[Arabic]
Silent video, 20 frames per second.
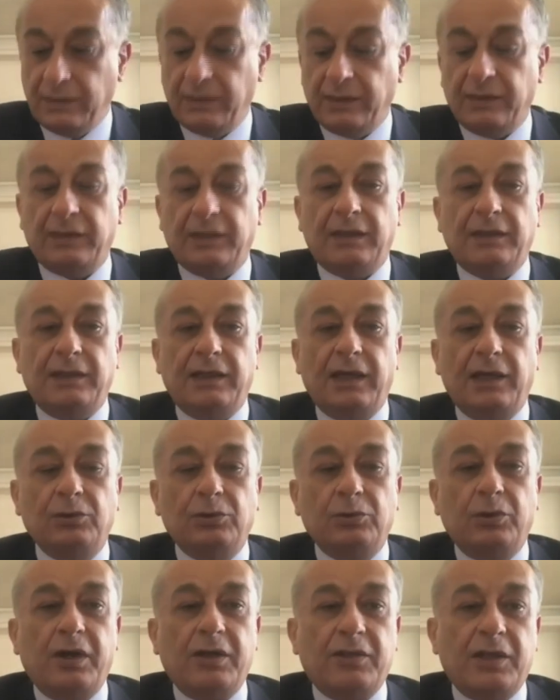يعني قالوا
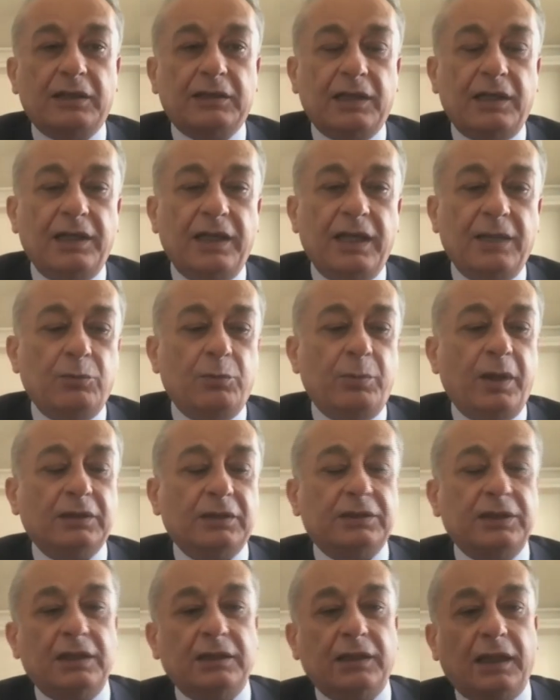له هذا الكلام وبعتقد